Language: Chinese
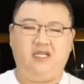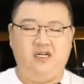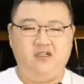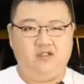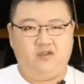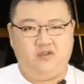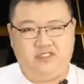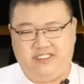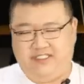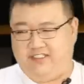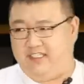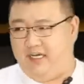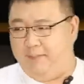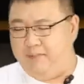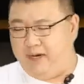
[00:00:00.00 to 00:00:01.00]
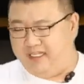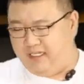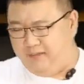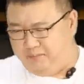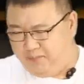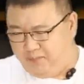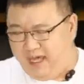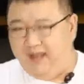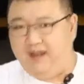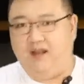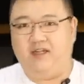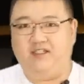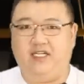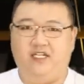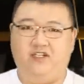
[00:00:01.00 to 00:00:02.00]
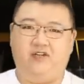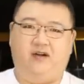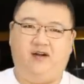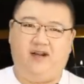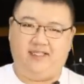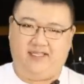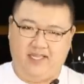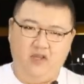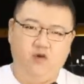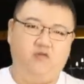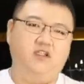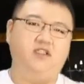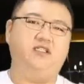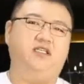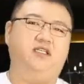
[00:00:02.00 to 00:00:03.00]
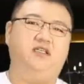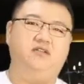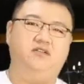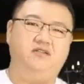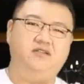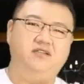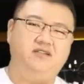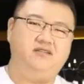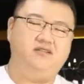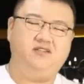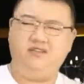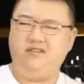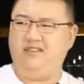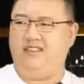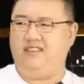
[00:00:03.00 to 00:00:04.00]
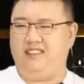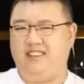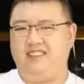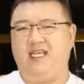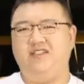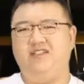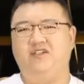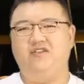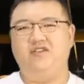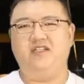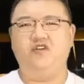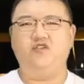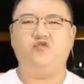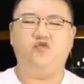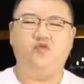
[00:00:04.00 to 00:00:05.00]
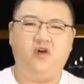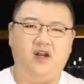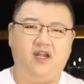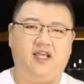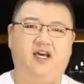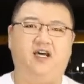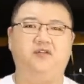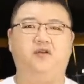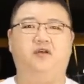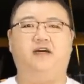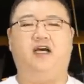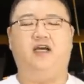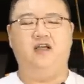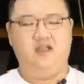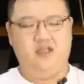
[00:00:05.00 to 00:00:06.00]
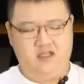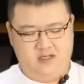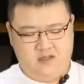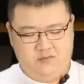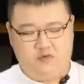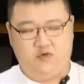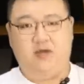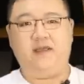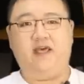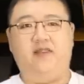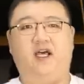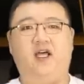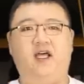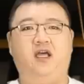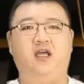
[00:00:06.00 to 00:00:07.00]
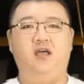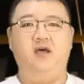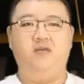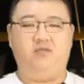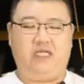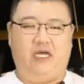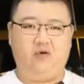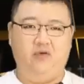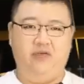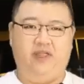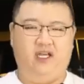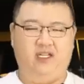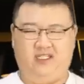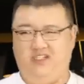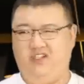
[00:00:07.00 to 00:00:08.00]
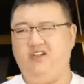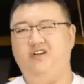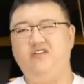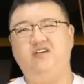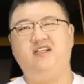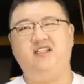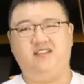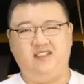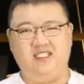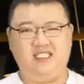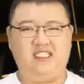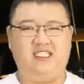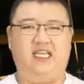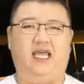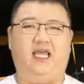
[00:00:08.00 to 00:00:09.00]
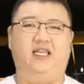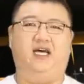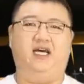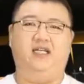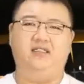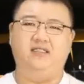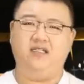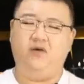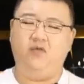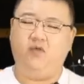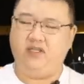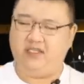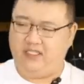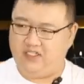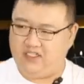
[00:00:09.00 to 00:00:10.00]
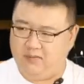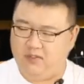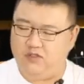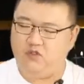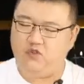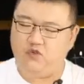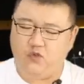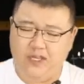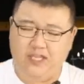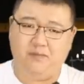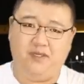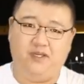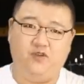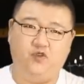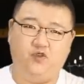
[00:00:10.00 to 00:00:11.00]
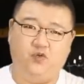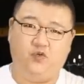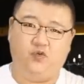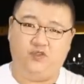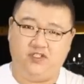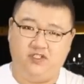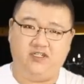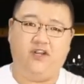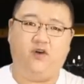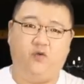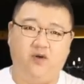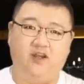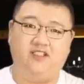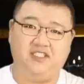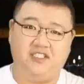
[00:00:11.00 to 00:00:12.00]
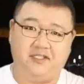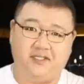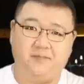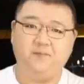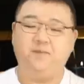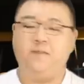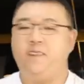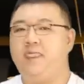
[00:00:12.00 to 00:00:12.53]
但是想把他办了这事儿啊也有问题。知庆你你，你嘉庆之前说了呀，对吧？不抓辫子，不打棍子，你圣旨里自己写的。那我以什么罪名处置这洪亮吉呢？